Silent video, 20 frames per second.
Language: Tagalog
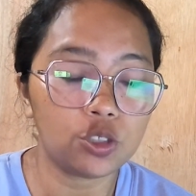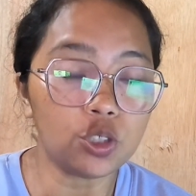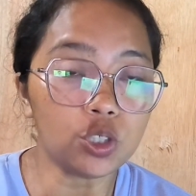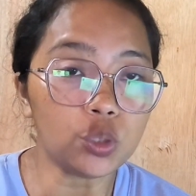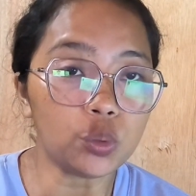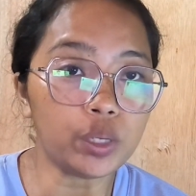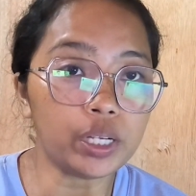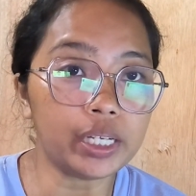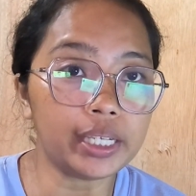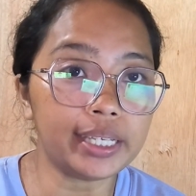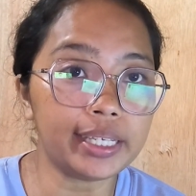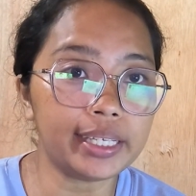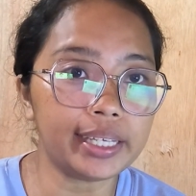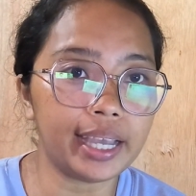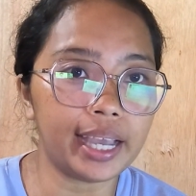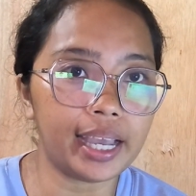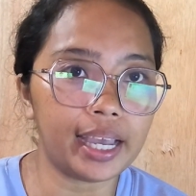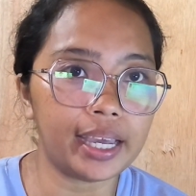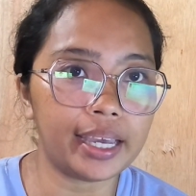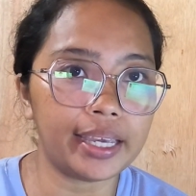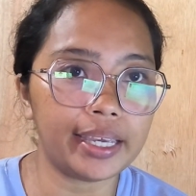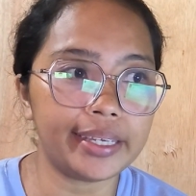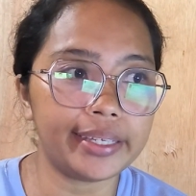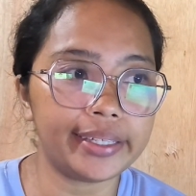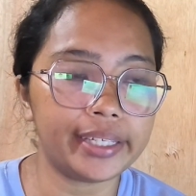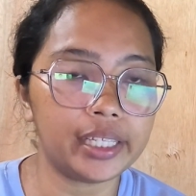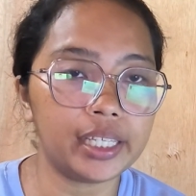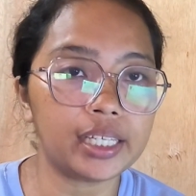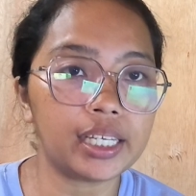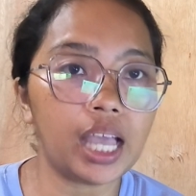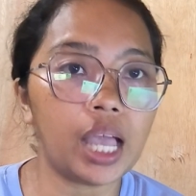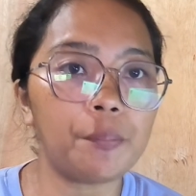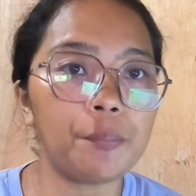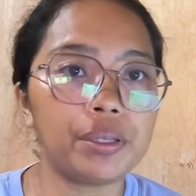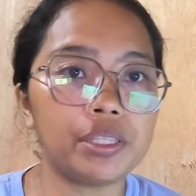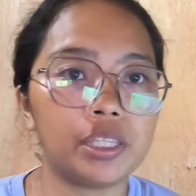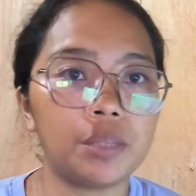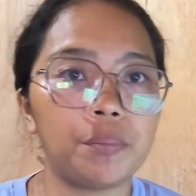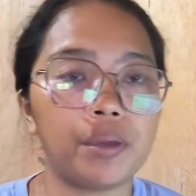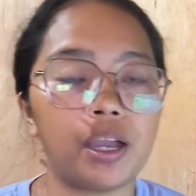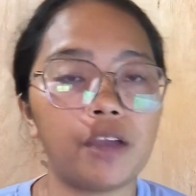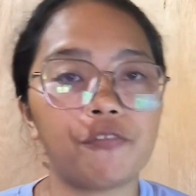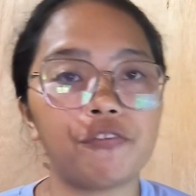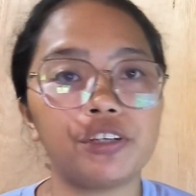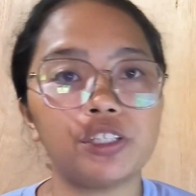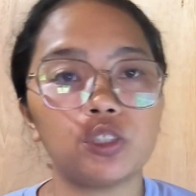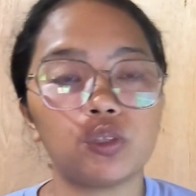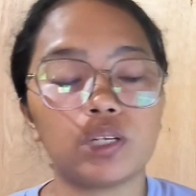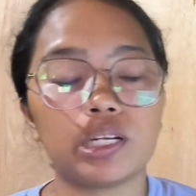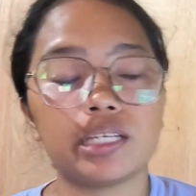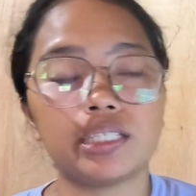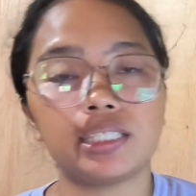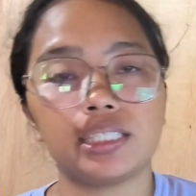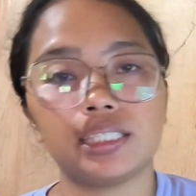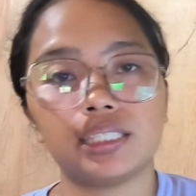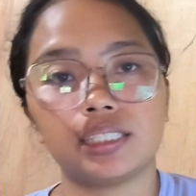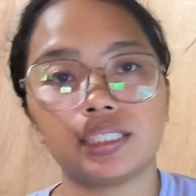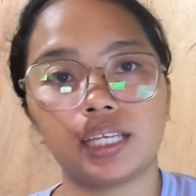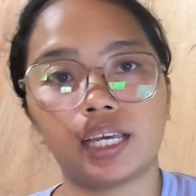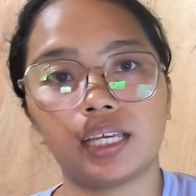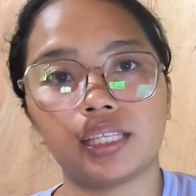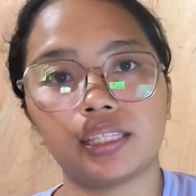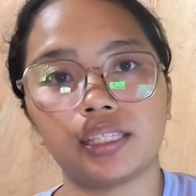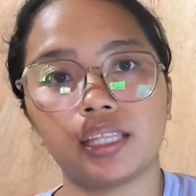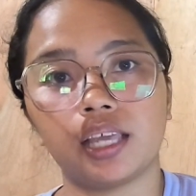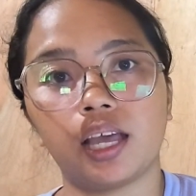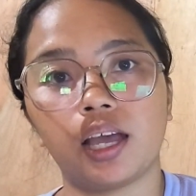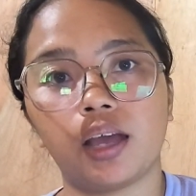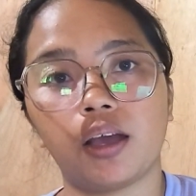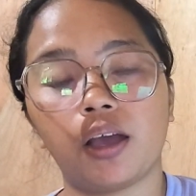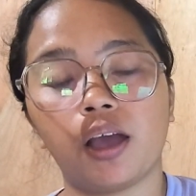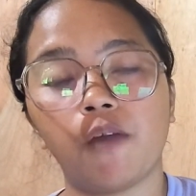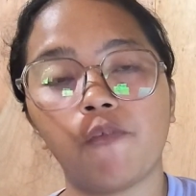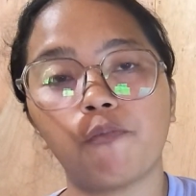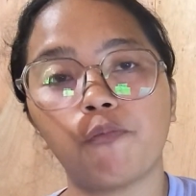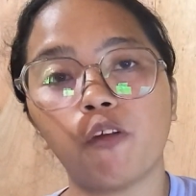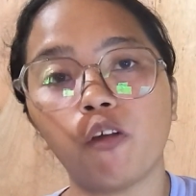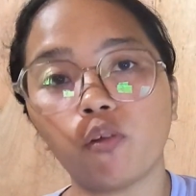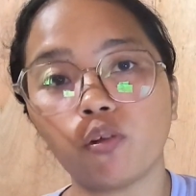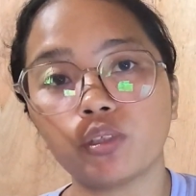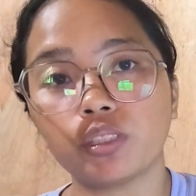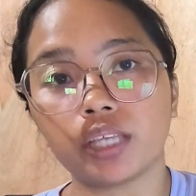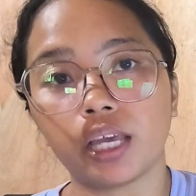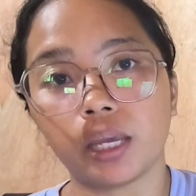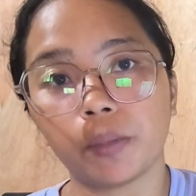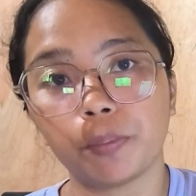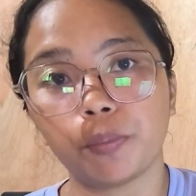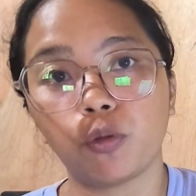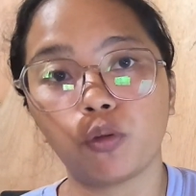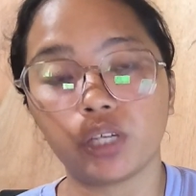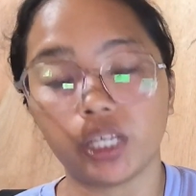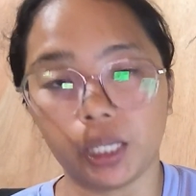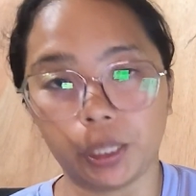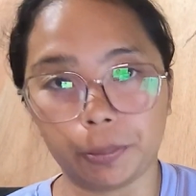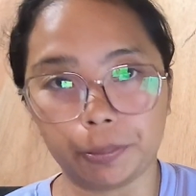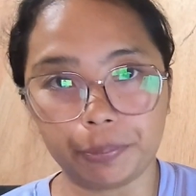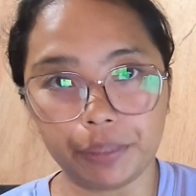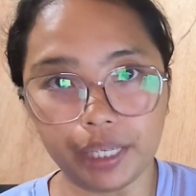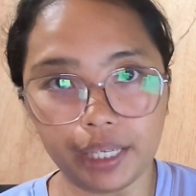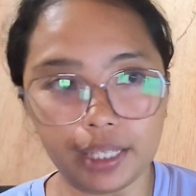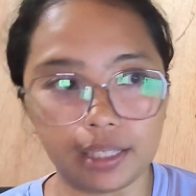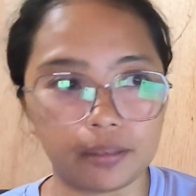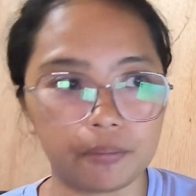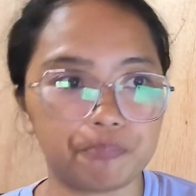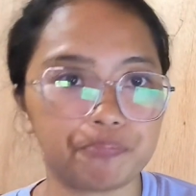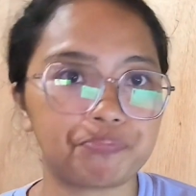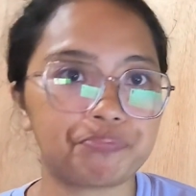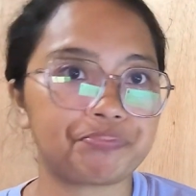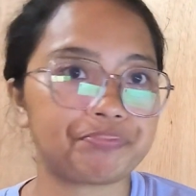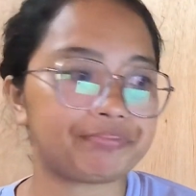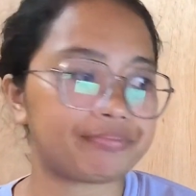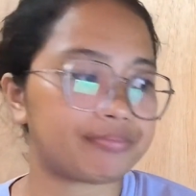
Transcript: usually ay ginagamit ng mga virtual assistant na ang focus ay bookkeeping.